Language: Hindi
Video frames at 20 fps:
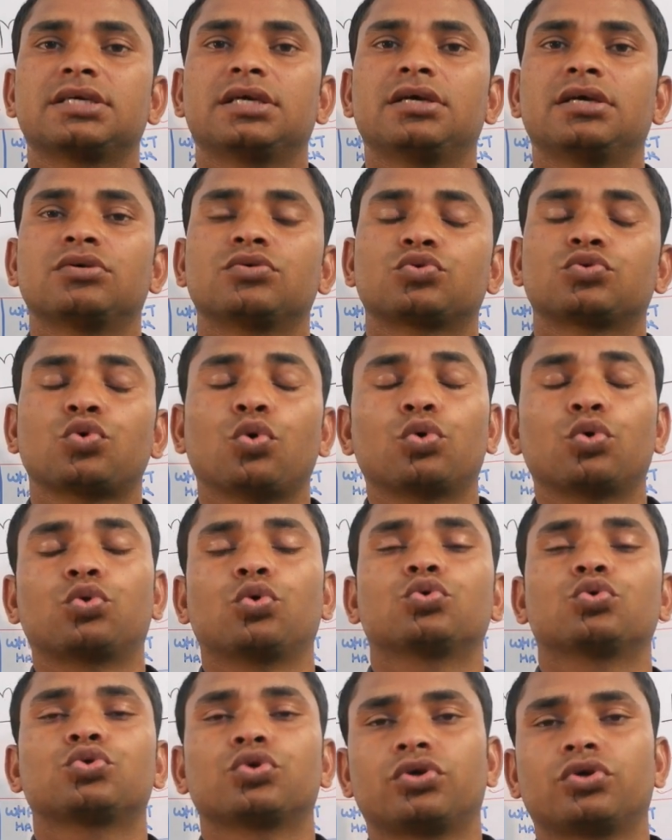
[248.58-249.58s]
से
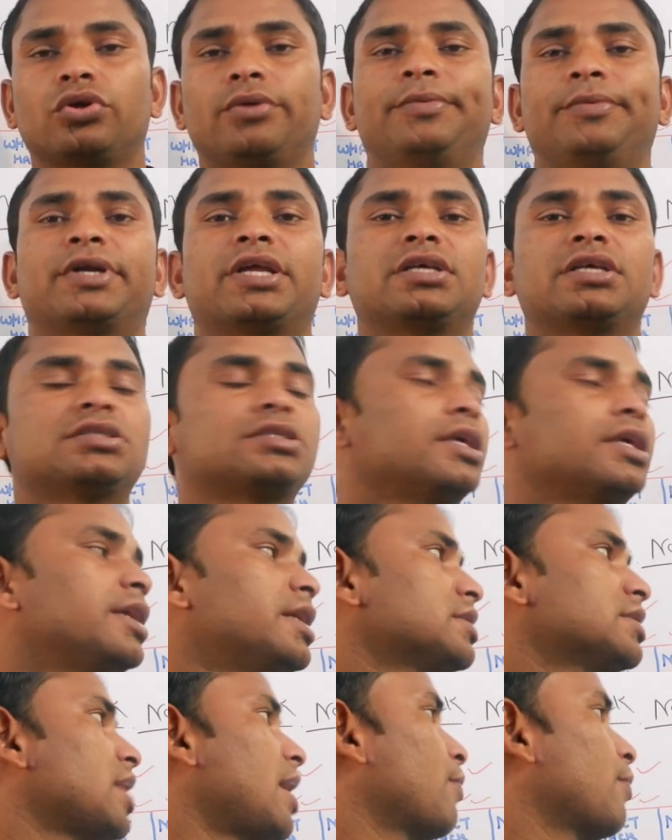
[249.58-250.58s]
100-200 किलोमीटर इस
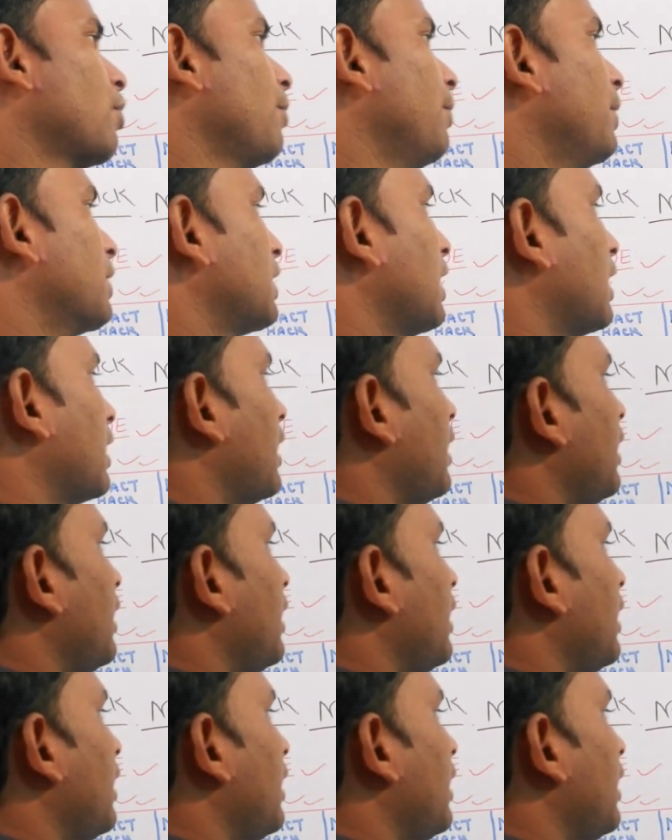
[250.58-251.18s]
तरीके से आपको बताना